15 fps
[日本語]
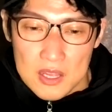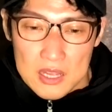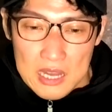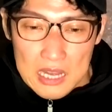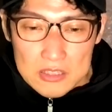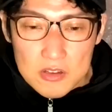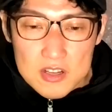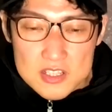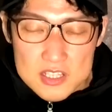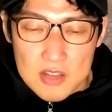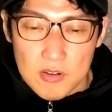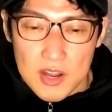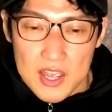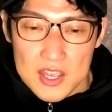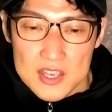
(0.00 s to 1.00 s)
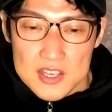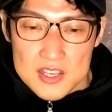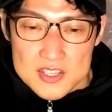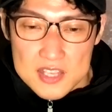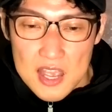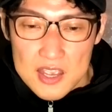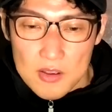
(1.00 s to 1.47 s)
あとですね、これ、
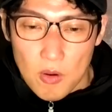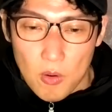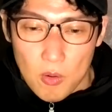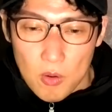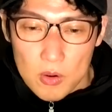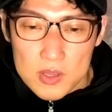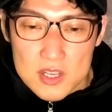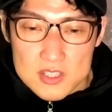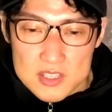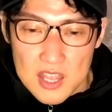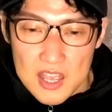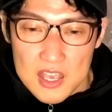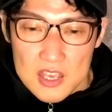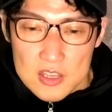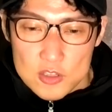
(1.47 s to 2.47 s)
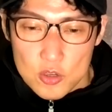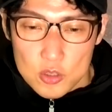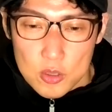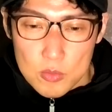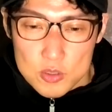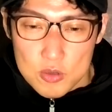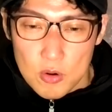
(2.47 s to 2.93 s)
最後、このですね、ちょっ
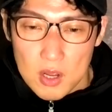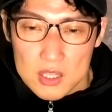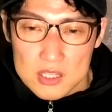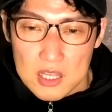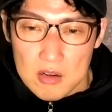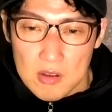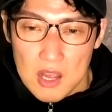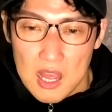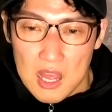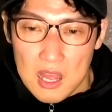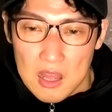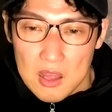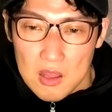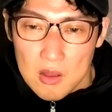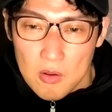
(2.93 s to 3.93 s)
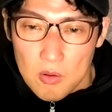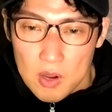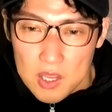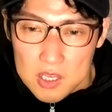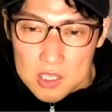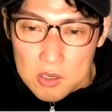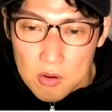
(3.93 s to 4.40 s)
と面白かったのが、こ
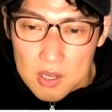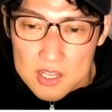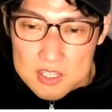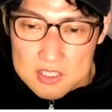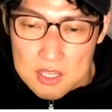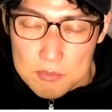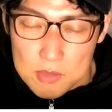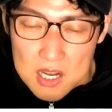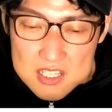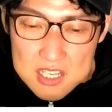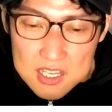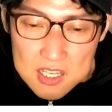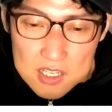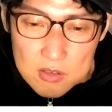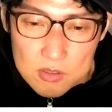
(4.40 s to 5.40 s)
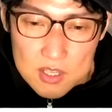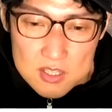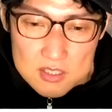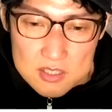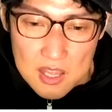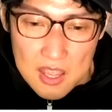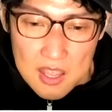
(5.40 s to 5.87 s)
れ、色がですね、紫色で
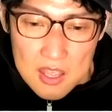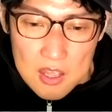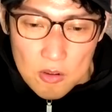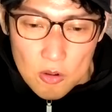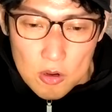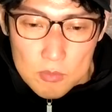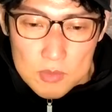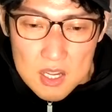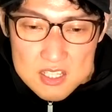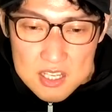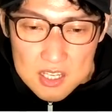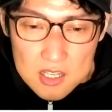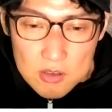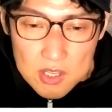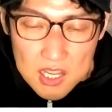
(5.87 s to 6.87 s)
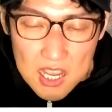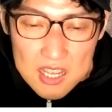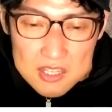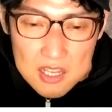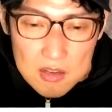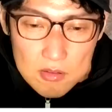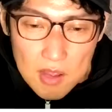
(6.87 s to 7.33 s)
すね。この紫色に書
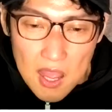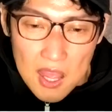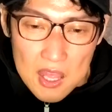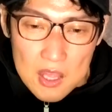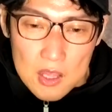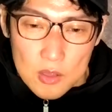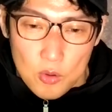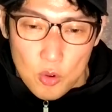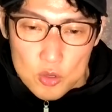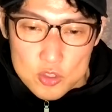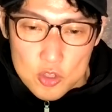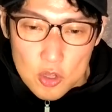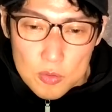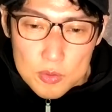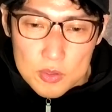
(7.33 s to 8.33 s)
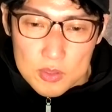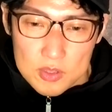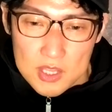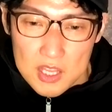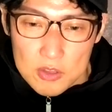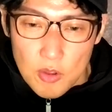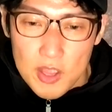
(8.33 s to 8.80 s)
いてあるのが、
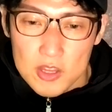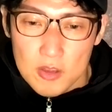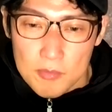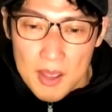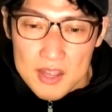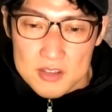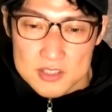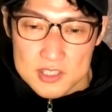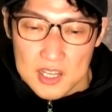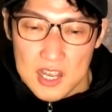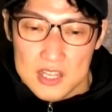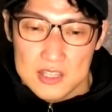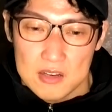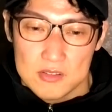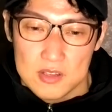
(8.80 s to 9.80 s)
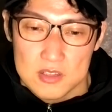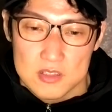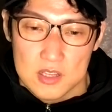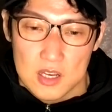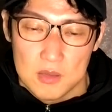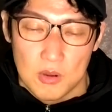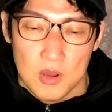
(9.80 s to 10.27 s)
コストオブデッドヘッドマイルズって書いてあるんです
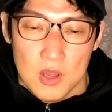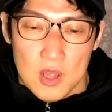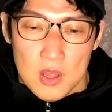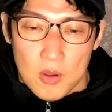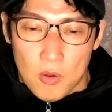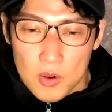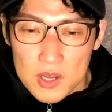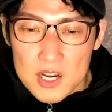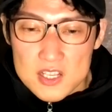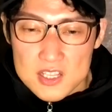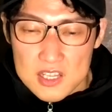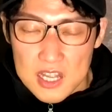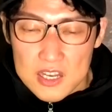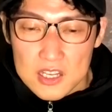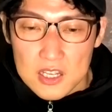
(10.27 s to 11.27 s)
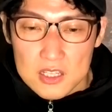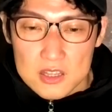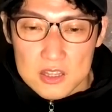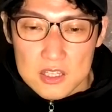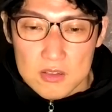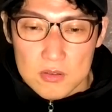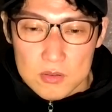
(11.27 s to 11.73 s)
けれども、これがですね、何かっ
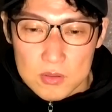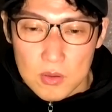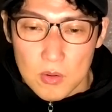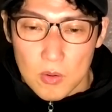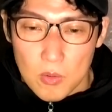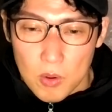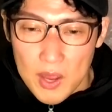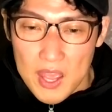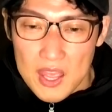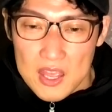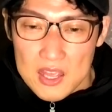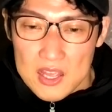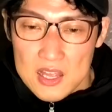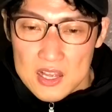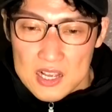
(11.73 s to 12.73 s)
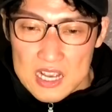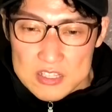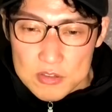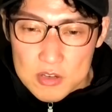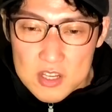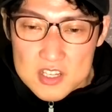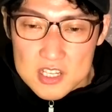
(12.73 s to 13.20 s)
ていうと、これ、
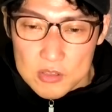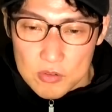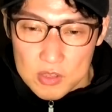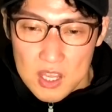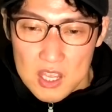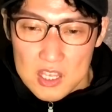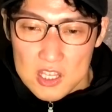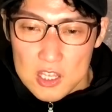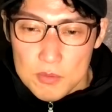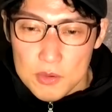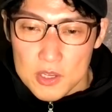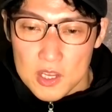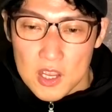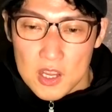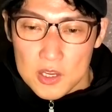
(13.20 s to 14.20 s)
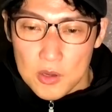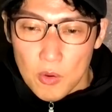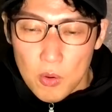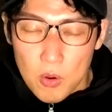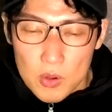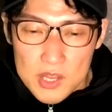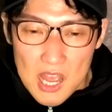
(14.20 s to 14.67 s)
ガソリン車とね、EV、
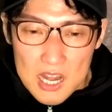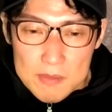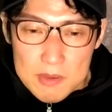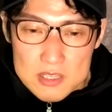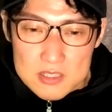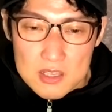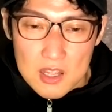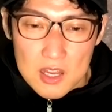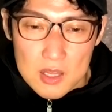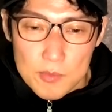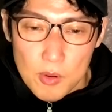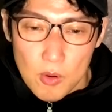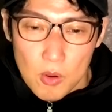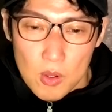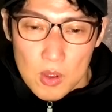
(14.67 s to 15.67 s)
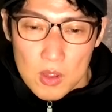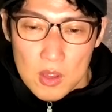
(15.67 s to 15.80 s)
両方にありますけれども、